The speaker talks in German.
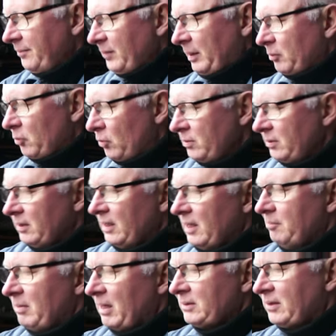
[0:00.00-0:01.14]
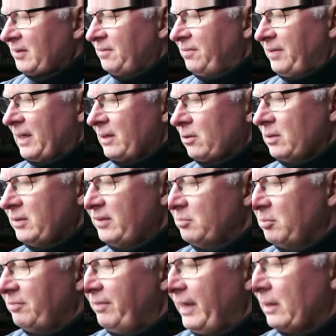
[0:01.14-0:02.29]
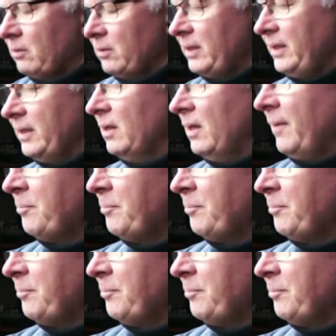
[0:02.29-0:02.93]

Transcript: im Grunde macht das Fernrohr diese Bewegung hier.